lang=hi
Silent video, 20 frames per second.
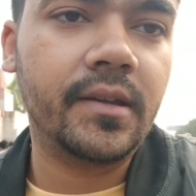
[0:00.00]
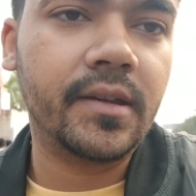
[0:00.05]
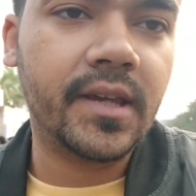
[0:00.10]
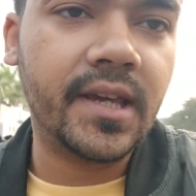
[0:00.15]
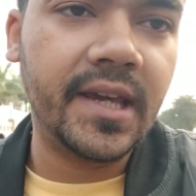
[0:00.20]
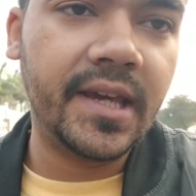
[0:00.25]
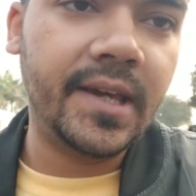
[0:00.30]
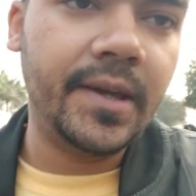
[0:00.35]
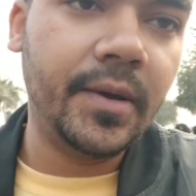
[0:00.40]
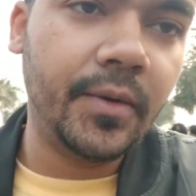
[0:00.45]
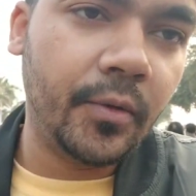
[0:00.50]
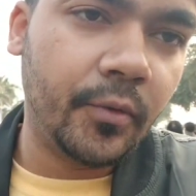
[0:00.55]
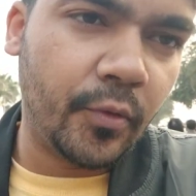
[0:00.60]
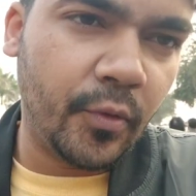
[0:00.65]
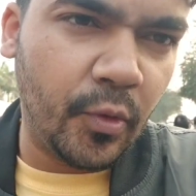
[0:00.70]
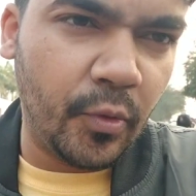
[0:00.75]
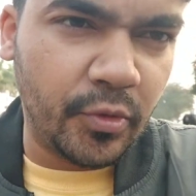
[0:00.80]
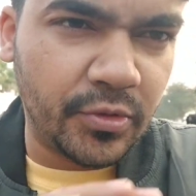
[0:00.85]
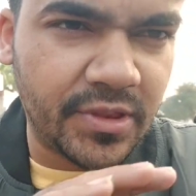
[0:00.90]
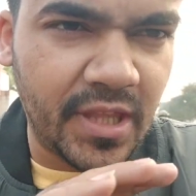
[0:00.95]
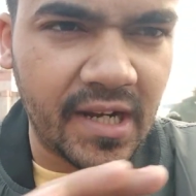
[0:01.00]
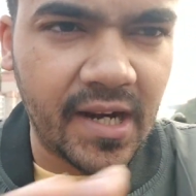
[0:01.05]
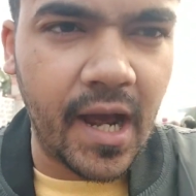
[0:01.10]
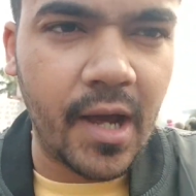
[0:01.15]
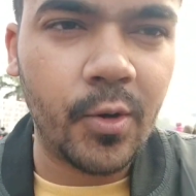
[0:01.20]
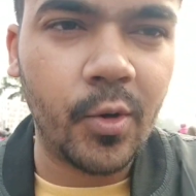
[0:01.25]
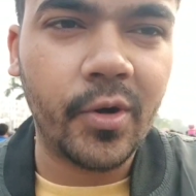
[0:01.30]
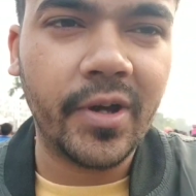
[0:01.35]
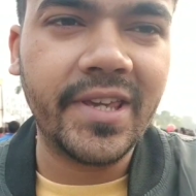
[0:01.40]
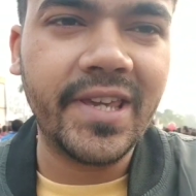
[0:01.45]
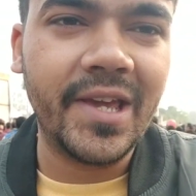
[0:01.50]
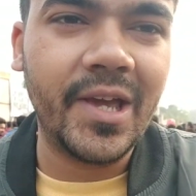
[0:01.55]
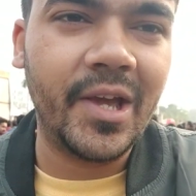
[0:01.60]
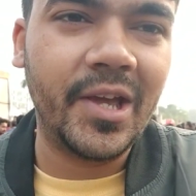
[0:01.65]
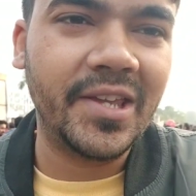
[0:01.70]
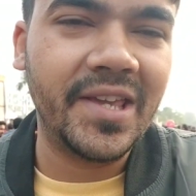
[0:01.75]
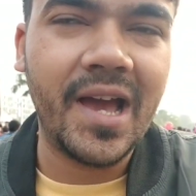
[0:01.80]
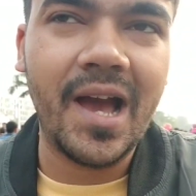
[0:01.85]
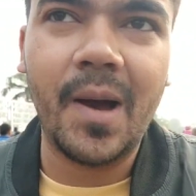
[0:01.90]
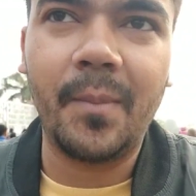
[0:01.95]
कि थकान हो गई है
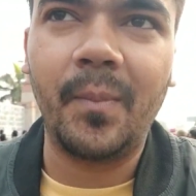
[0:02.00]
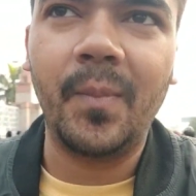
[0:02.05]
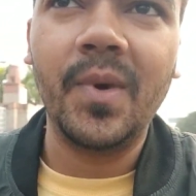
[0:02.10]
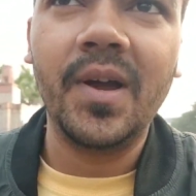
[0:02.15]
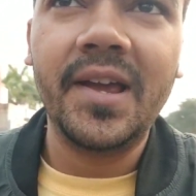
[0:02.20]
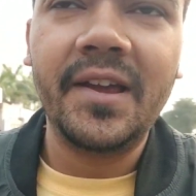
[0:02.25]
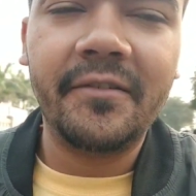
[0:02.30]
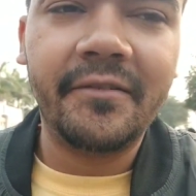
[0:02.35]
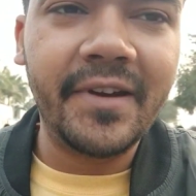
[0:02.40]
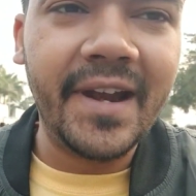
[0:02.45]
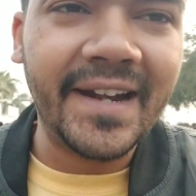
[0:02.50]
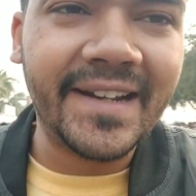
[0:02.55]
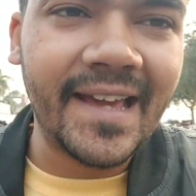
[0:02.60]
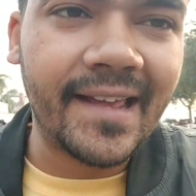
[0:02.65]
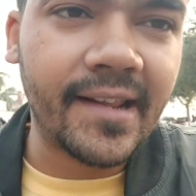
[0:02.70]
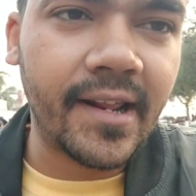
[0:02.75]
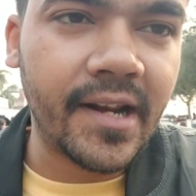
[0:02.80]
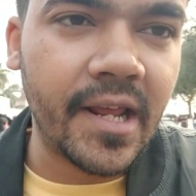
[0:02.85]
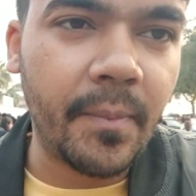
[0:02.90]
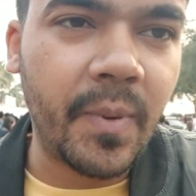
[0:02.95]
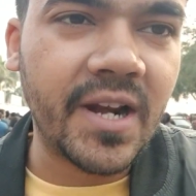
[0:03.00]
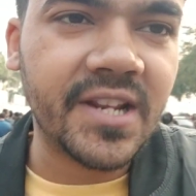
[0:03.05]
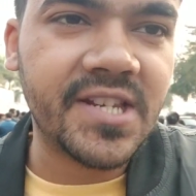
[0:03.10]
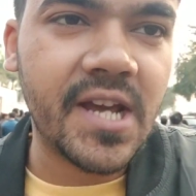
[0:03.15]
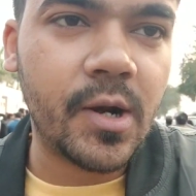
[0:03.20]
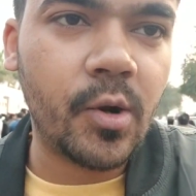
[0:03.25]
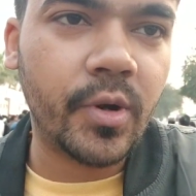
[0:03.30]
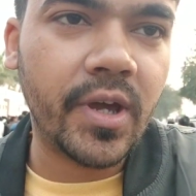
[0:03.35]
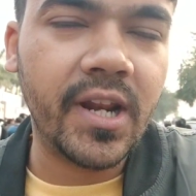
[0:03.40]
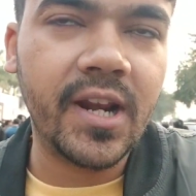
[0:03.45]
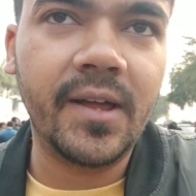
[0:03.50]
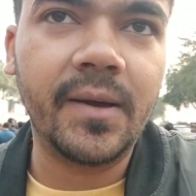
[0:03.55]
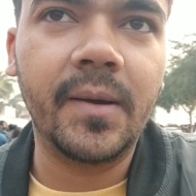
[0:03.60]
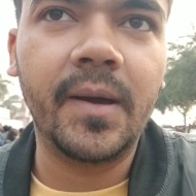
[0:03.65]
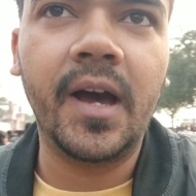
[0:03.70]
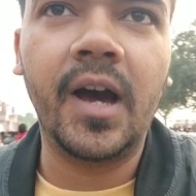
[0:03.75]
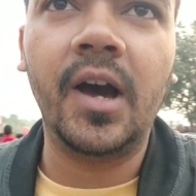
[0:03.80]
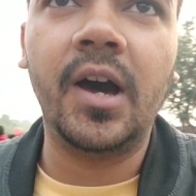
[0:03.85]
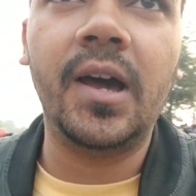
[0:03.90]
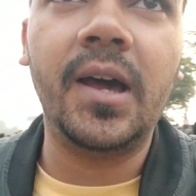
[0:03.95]
या वेट कर करके परेशान हो
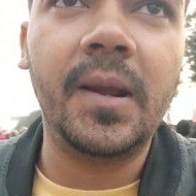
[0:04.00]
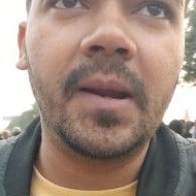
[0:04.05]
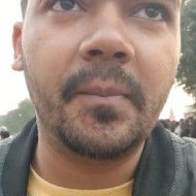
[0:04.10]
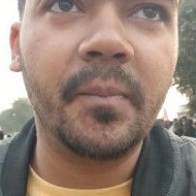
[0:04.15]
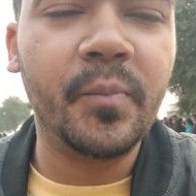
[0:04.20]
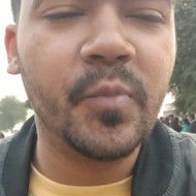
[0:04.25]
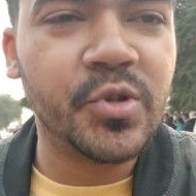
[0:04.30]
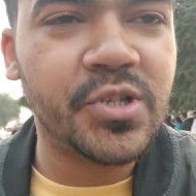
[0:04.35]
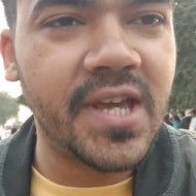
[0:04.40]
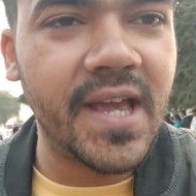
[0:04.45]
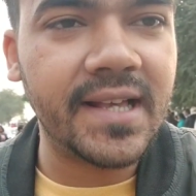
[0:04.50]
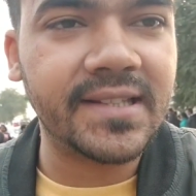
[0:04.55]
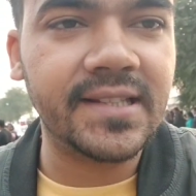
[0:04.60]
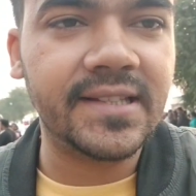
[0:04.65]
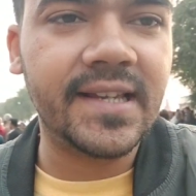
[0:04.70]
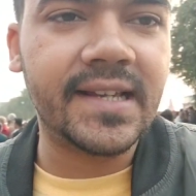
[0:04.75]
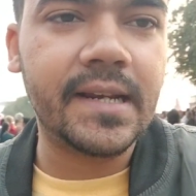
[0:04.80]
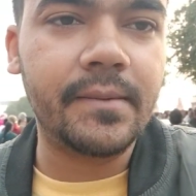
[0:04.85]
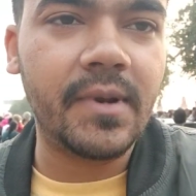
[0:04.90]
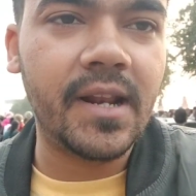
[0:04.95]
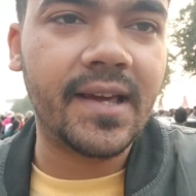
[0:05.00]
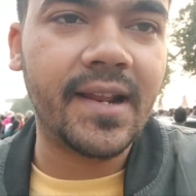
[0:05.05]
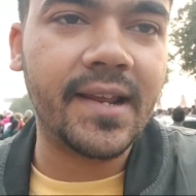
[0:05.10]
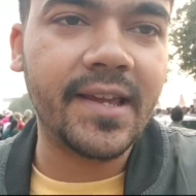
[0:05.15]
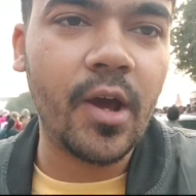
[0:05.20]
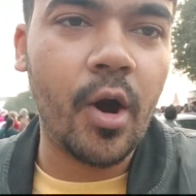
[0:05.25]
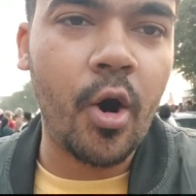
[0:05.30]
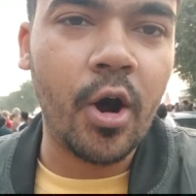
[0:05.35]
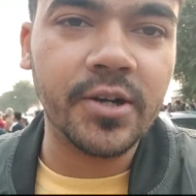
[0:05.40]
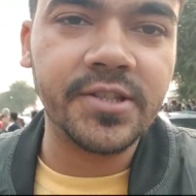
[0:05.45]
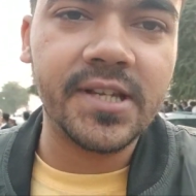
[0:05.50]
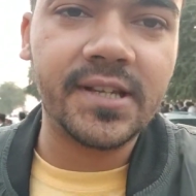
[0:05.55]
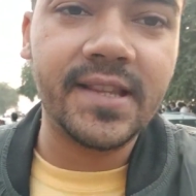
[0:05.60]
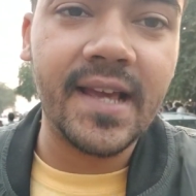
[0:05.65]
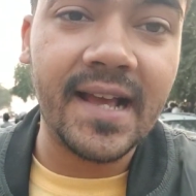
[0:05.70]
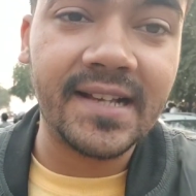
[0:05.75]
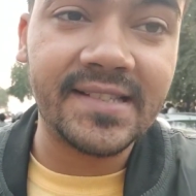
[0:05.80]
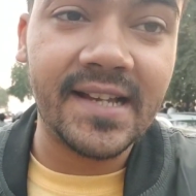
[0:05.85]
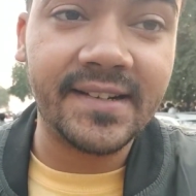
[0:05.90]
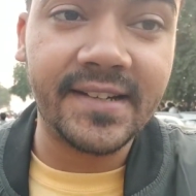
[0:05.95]
गए मुझे ऐसा देखने में लग रहा है कि और ज़्यादा
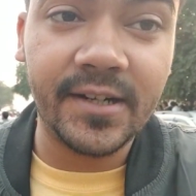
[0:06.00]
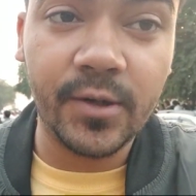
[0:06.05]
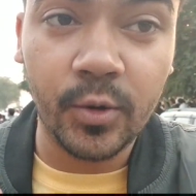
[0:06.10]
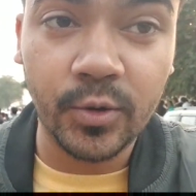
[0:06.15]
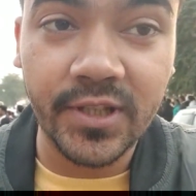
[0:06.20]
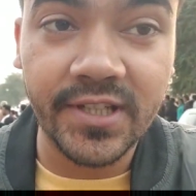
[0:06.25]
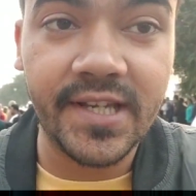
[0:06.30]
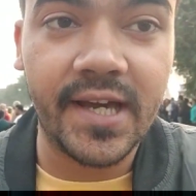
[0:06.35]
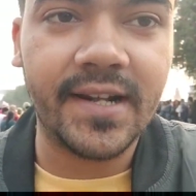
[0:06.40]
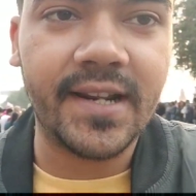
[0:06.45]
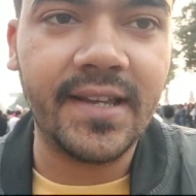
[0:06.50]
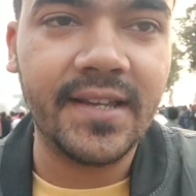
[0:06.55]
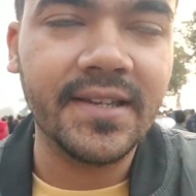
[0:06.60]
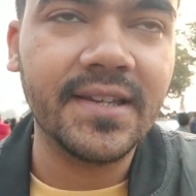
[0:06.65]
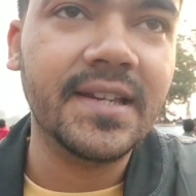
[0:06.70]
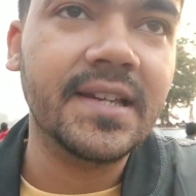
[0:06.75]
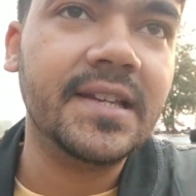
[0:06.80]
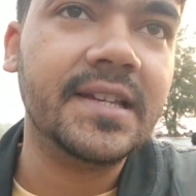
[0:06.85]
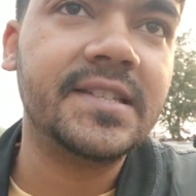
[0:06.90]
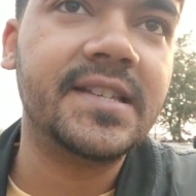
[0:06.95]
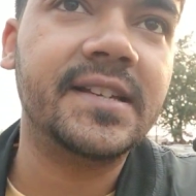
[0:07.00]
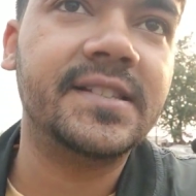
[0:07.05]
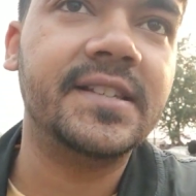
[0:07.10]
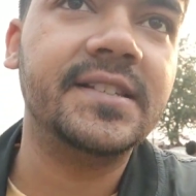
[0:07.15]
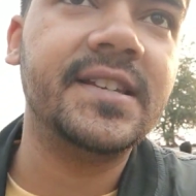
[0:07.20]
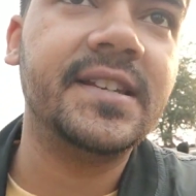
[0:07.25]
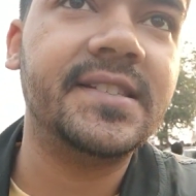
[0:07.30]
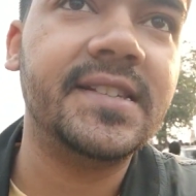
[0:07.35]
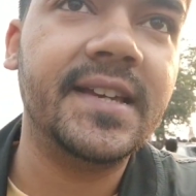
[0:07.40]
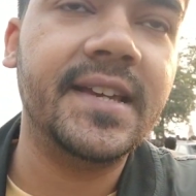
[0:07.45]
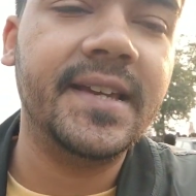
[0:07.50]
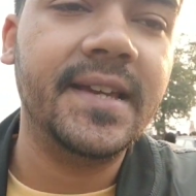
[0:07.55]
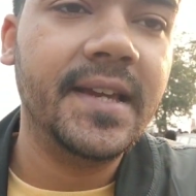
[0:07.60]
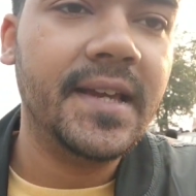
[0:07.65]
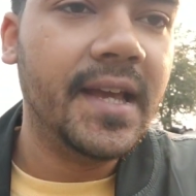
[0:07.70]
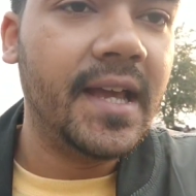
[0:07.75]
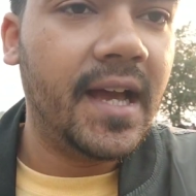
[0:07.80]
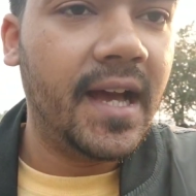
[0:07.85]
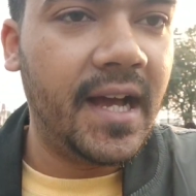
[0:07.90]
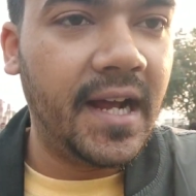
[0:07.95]
एक्साइटेड होते जा रहे हैं जैसे जैसे
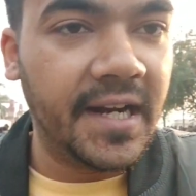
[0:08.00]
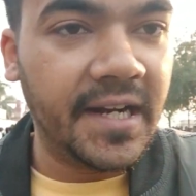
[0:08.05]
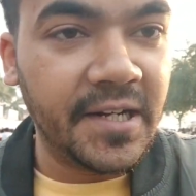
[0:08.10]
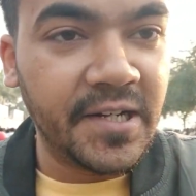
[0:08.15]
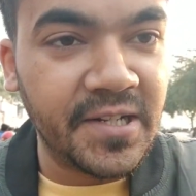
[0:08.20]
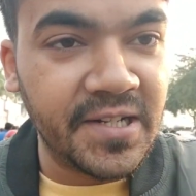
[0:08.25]
आ,